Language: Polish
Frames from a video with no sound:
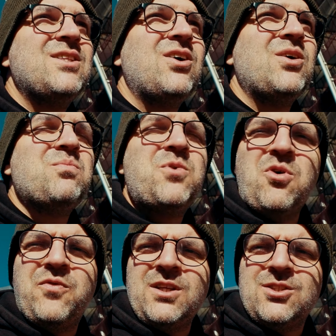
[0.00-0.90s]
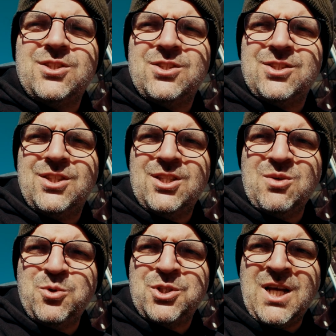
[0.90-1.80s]
no, było wręcz
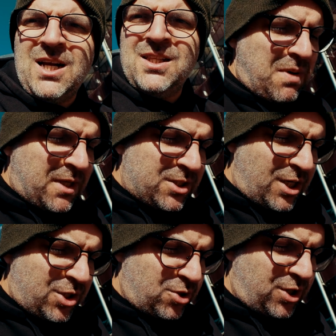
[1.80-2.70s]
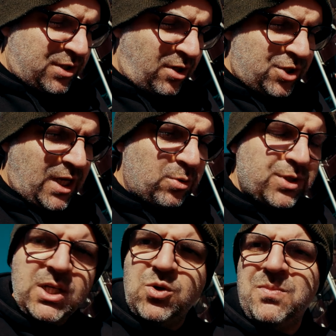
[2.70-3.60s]
niedopuszczalne. Mam nadzieję, że to się skończy jakąś
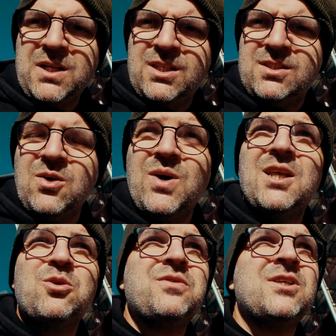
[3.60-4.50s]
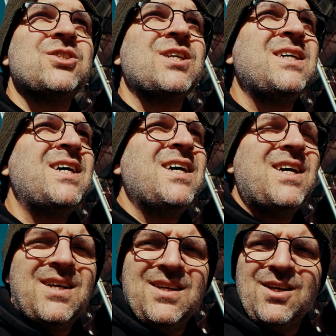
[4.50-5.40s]
taką banicją, ale również, że
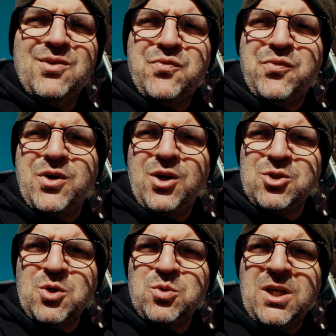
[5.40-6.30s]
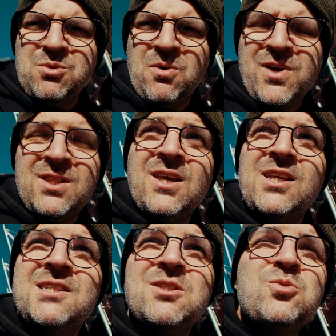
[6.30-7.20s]
e, wkroczą tutaj odpowiednie
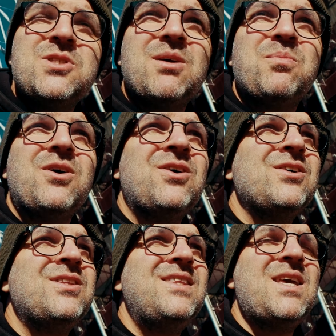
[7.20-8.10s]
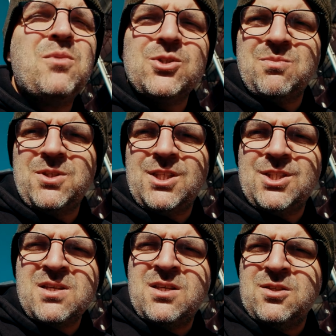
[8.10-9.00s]
instytucje, bo nie może być też
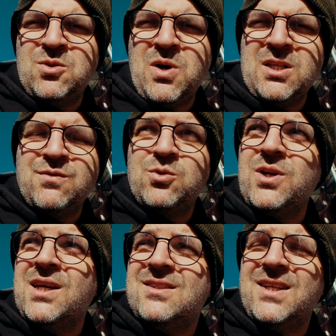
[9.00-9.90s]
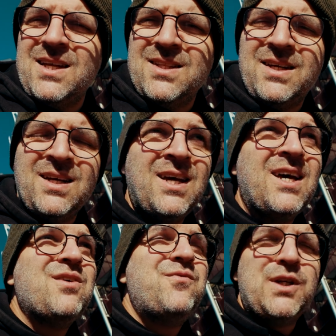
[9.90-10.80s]
takiej sytuacji, w której trener
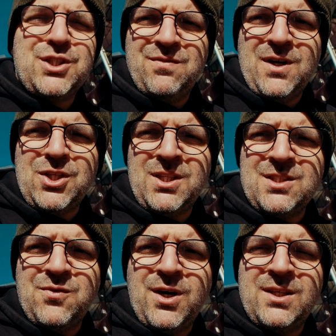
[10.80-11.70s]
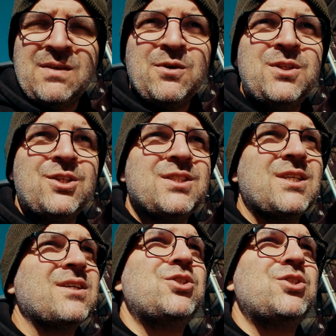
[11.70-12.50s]
wyżywa się na swojej zawodniczce,